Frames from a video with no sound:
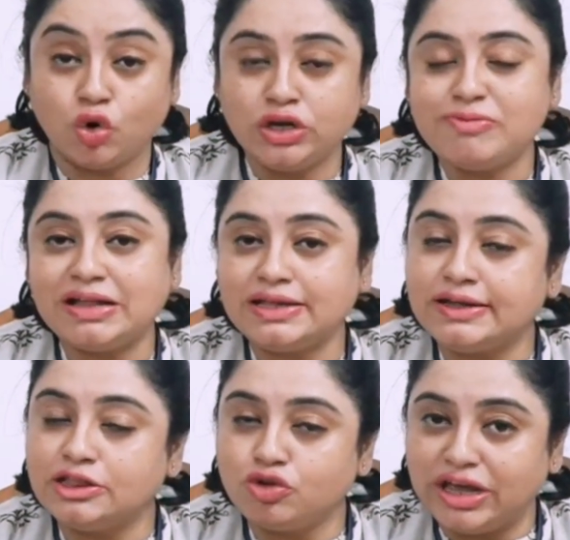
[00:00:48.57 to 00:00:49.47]
অনিমাদির
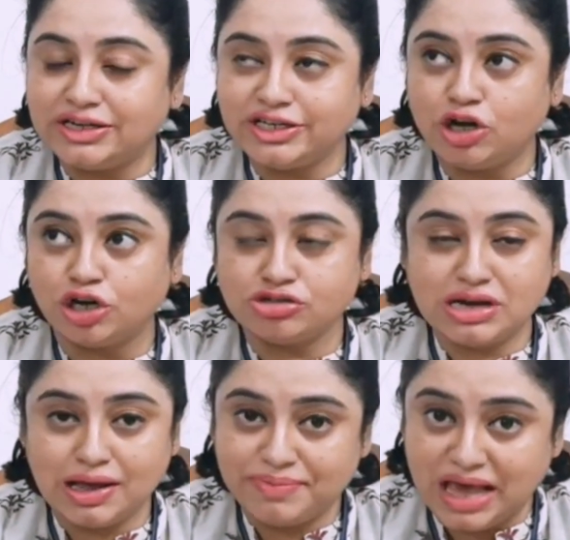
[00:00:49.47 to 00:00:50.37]
কিন্তু একটি
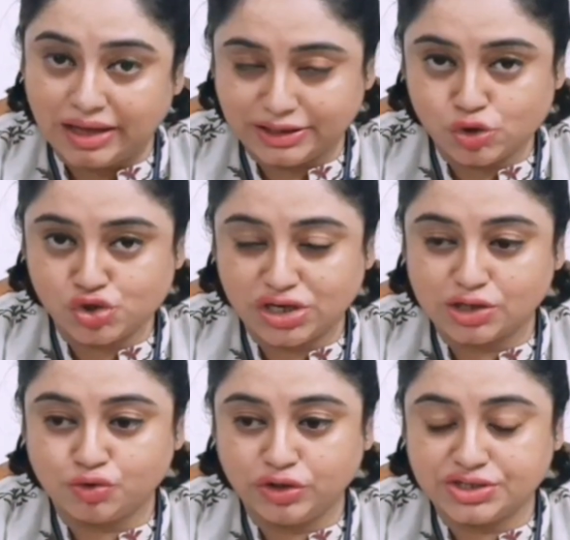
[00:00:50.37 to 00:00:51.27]
ঘটনা আমি আগেও শেয়ার
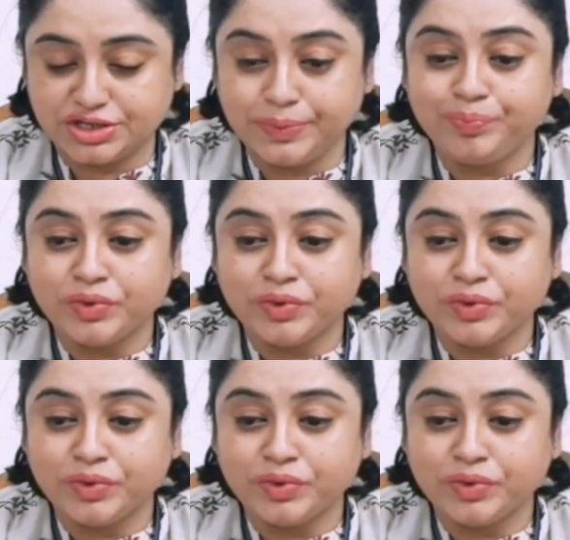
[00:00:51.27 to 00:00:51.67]
করেছি